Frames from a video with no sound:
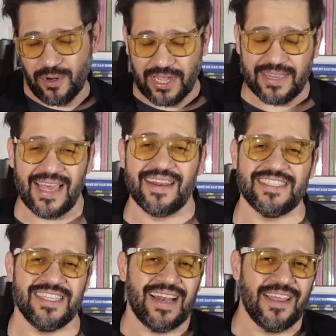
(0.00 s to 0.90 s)
porque están
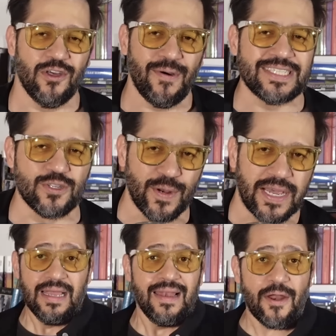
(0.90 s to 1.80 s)
reciclando
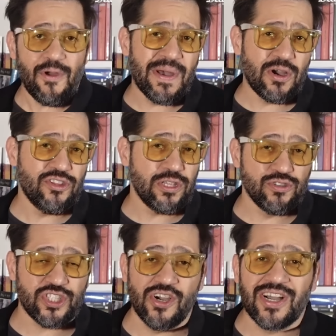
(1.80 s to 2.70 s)
basura. La nueva
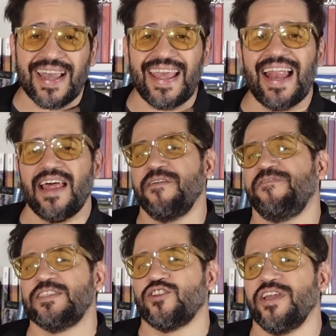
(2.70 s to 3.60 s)
constitución crea la
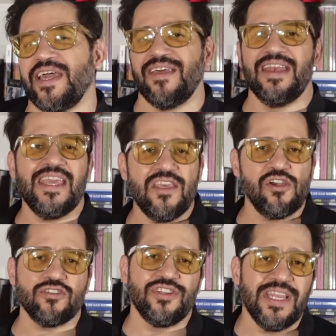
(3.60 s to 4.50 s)
Defensoría de
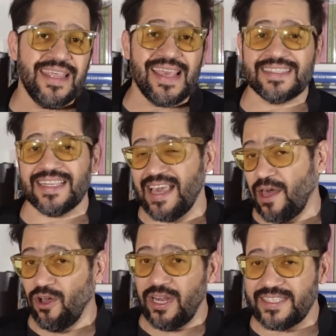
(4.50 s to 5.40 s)
Niños, Niñas y
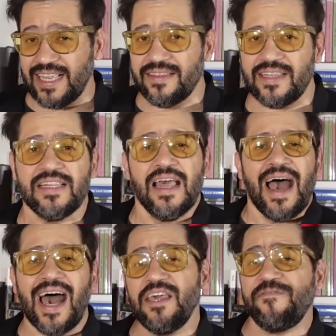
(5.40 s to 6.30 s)
Adolescentes,
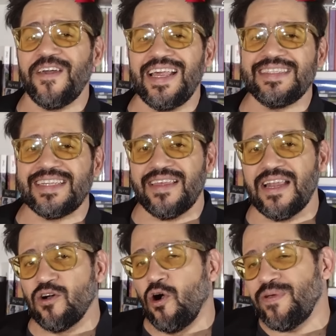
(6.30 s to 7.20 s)
a diferencia
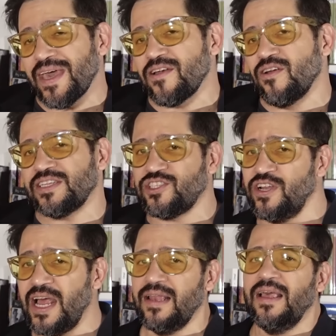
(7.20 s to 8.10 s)
del gobierno
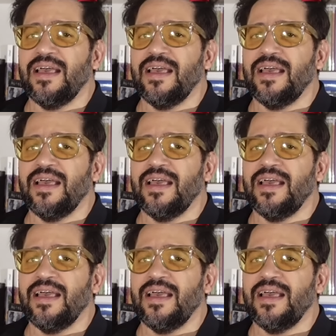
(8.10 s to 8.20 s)
nacional,